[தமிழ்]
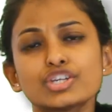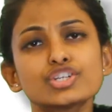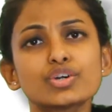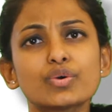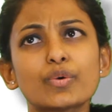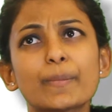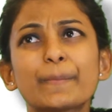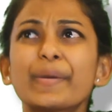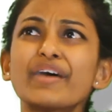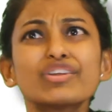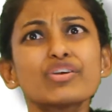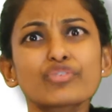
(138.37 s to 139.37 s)
ஸோ
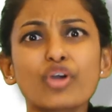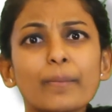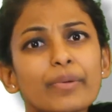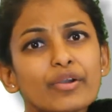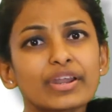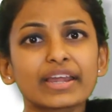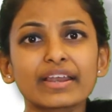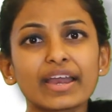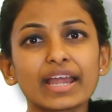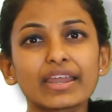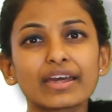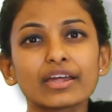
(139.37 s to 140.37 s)
பவர் ஆஃப் காம்பவுண்டிங்னா
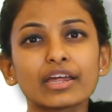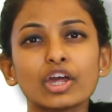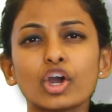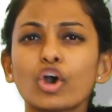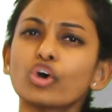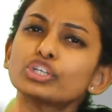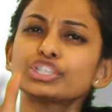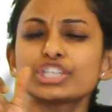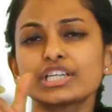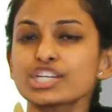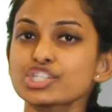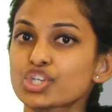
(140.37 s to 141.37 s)
என்ன ஒரு
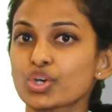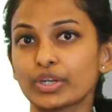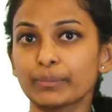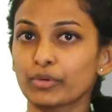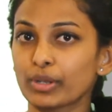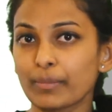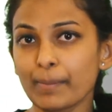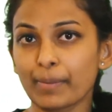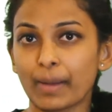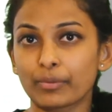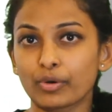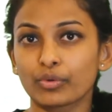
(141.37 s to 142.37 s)
சின்ன ஸ்டோரி மூலமாக
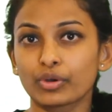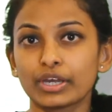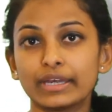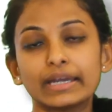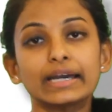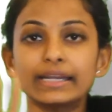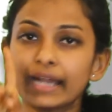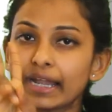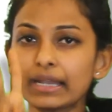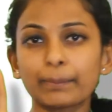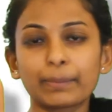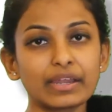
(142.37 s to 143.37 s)
பார்ப்போம்
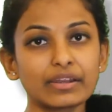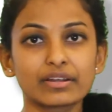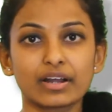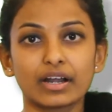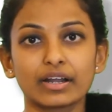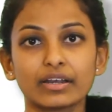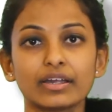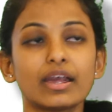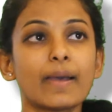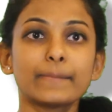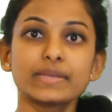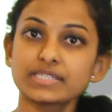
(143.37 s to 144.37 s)
ரெண்டு பேர் இருக்காங்க
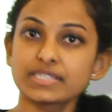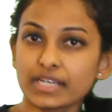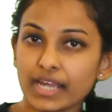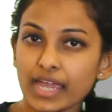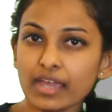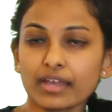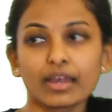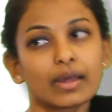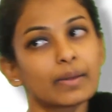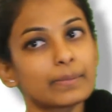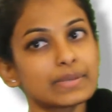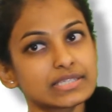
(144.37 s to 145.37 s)
மிஸ்டர் ஏ
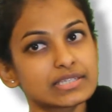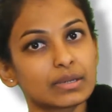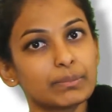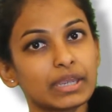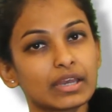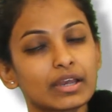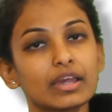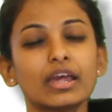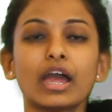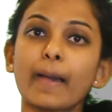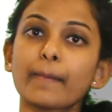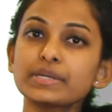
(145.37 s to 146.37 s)
மிஸ்டர் பி
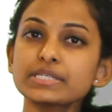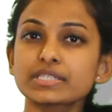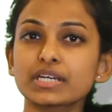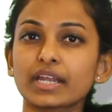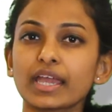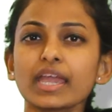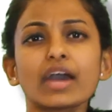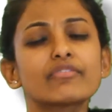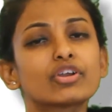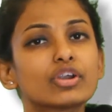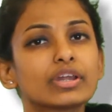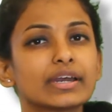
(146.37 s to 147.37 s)
மிஸ்டர் ஏ
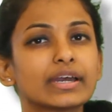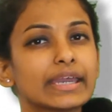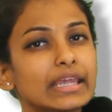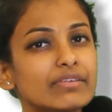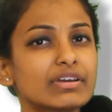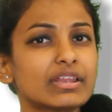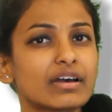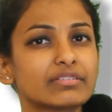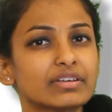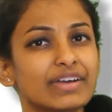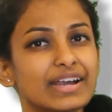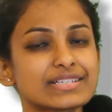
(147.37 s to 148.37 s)
அவருடைய இருபதாவது
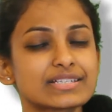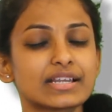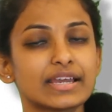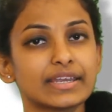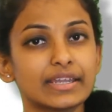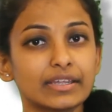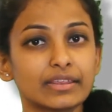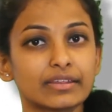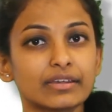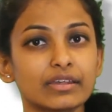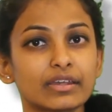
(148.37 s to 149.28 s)
வயசில் இருந்து